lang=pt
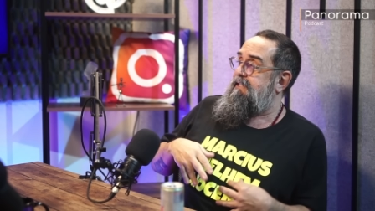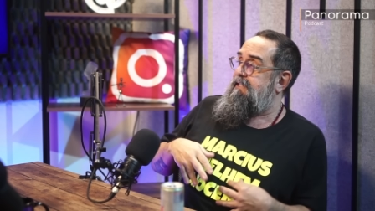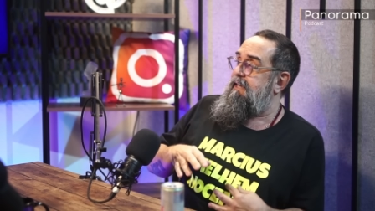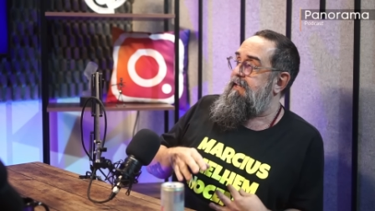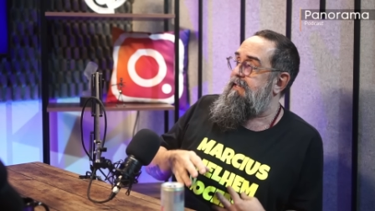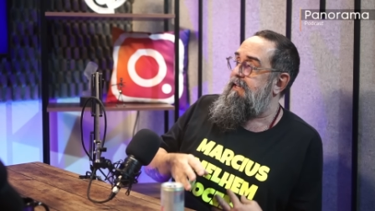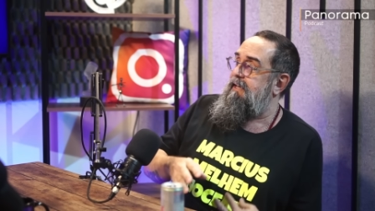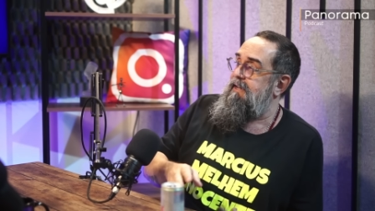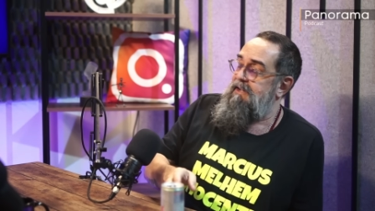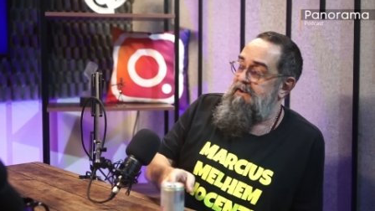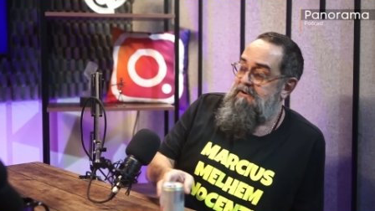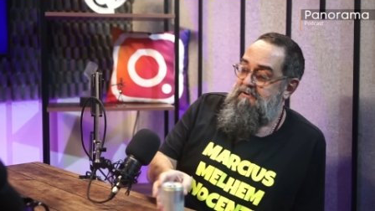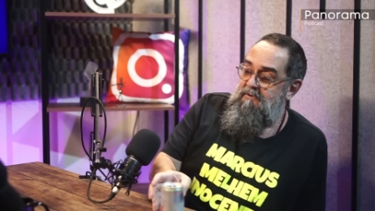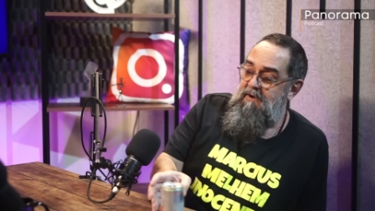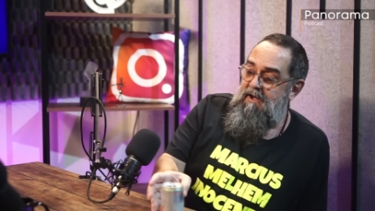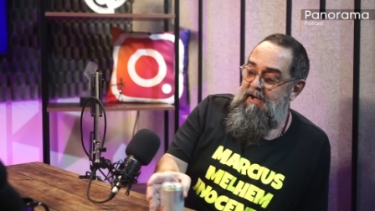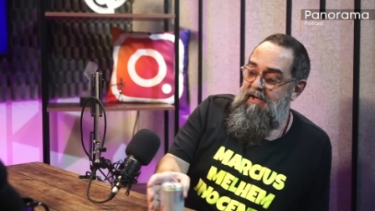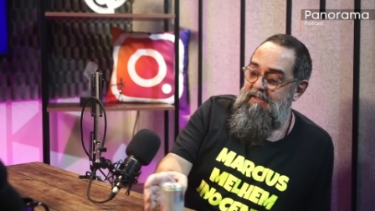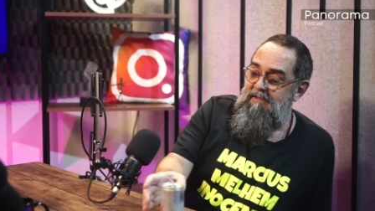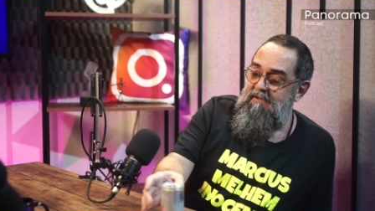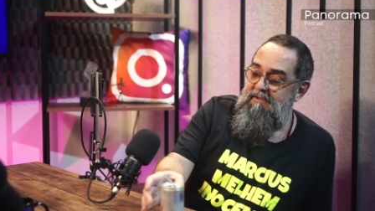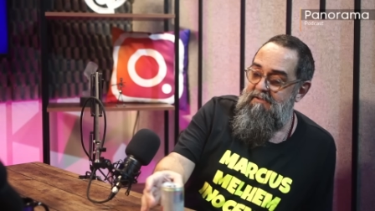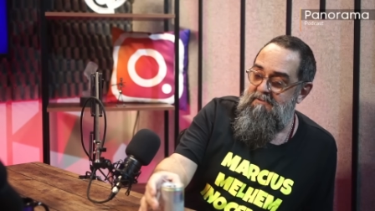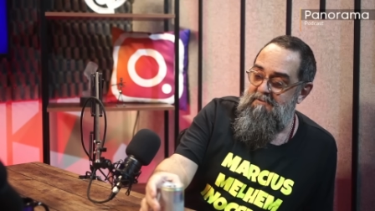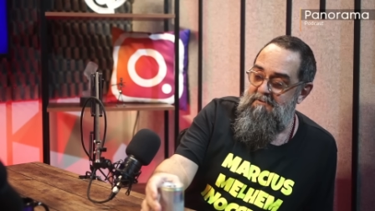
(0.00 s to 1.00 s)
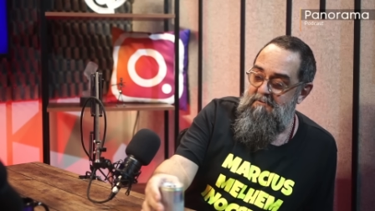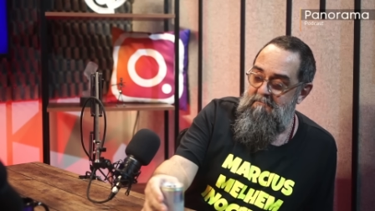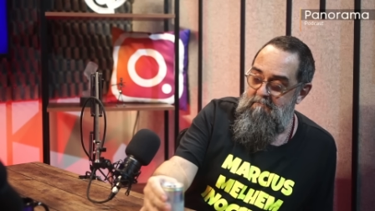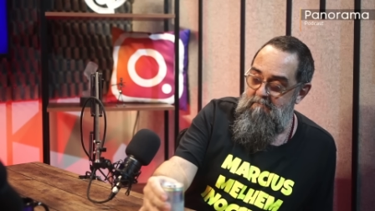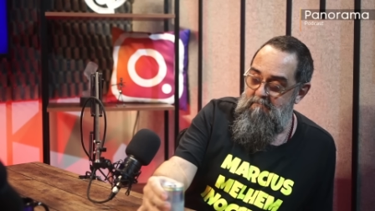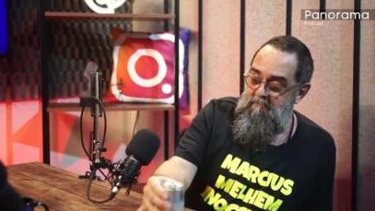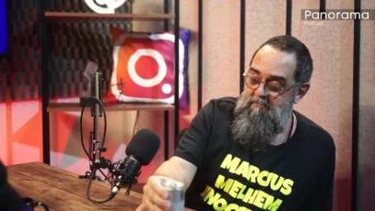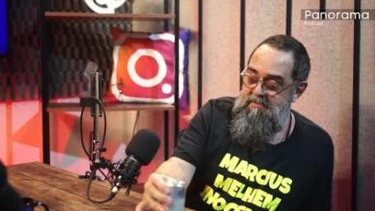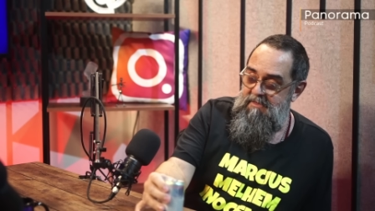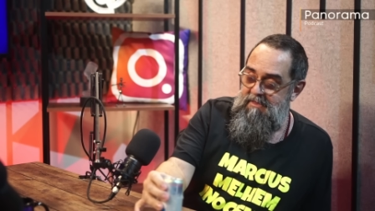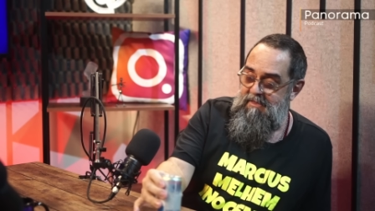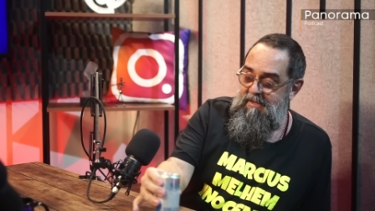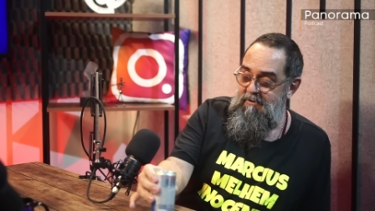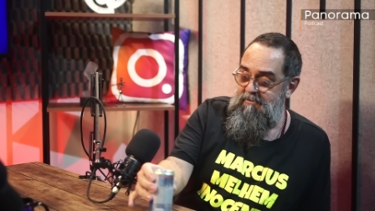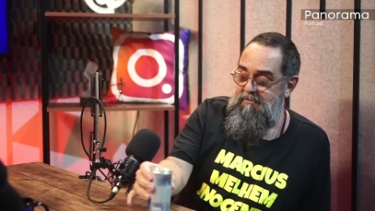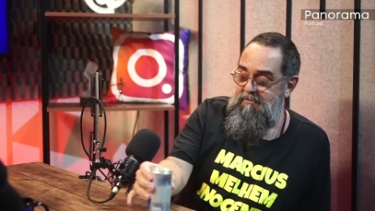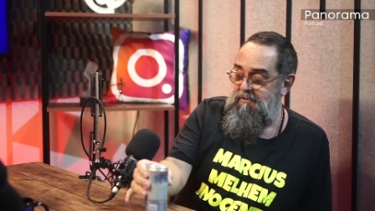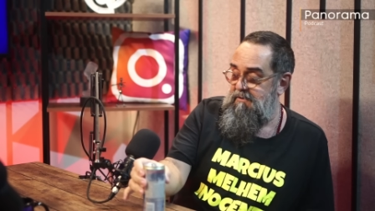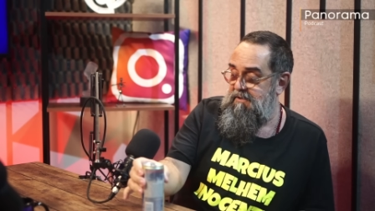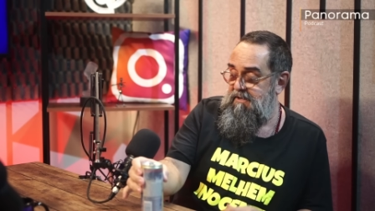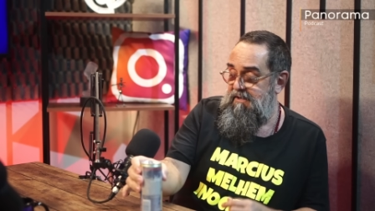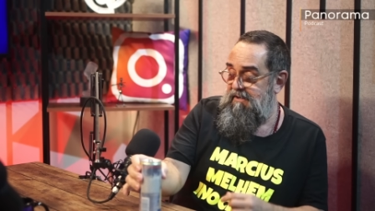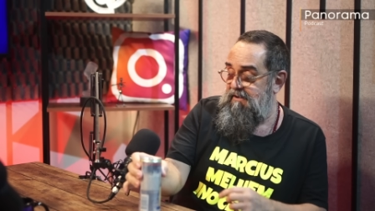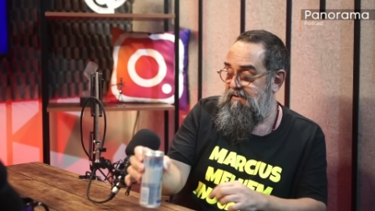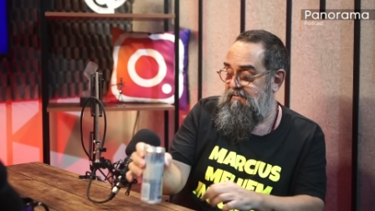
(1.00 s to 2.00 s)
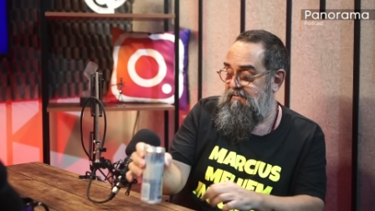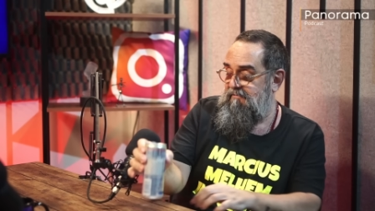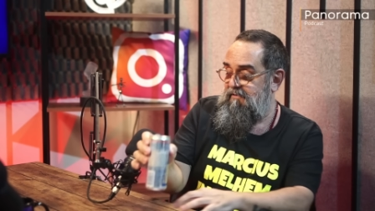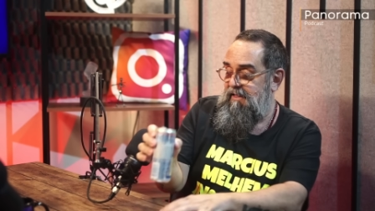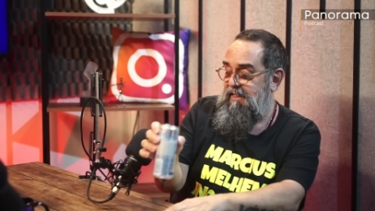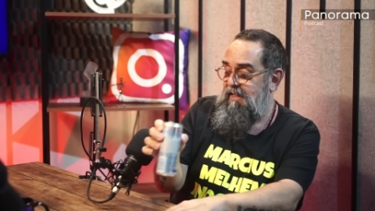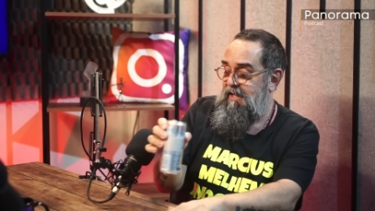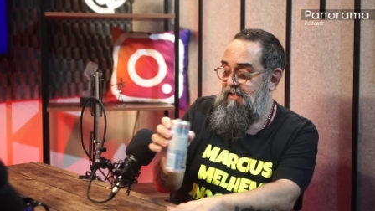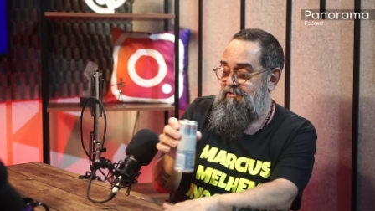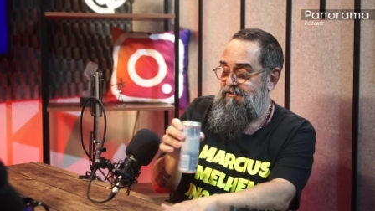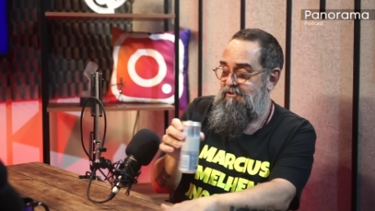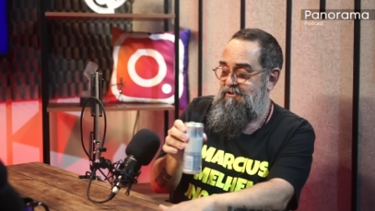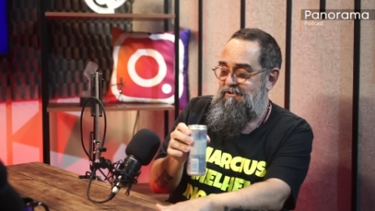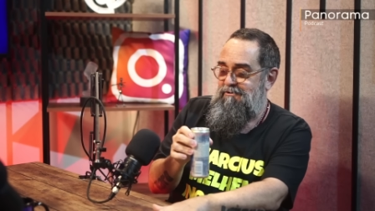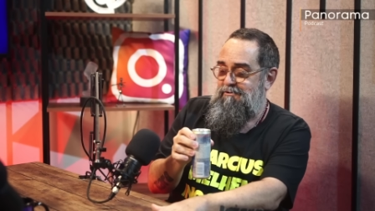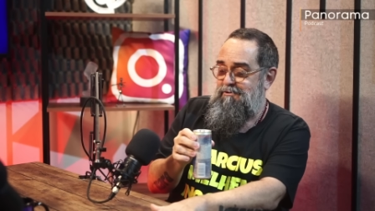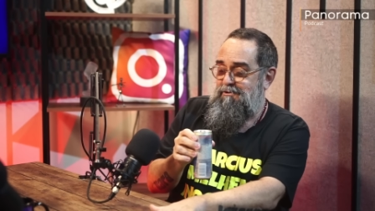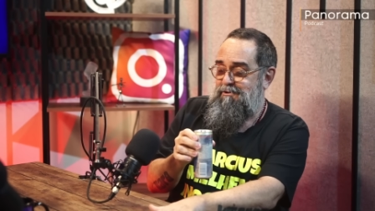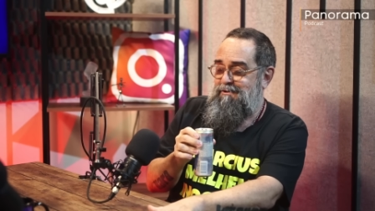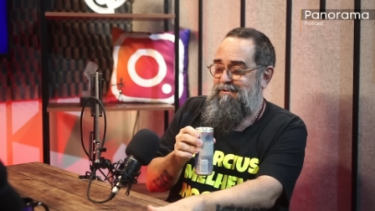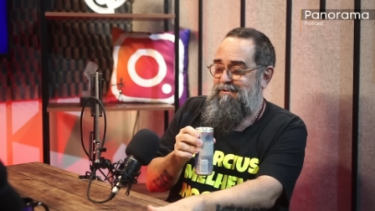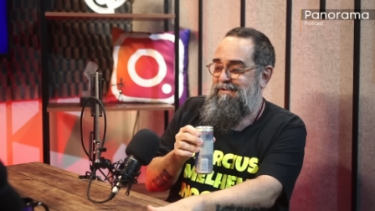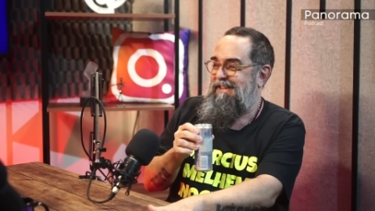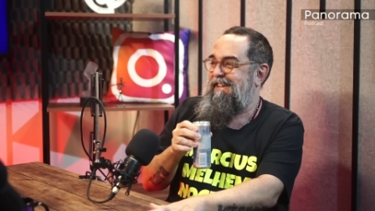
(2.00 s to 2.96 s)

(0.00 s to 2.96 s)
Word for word: sem querer com ela. Não, não que eu queira falar disso.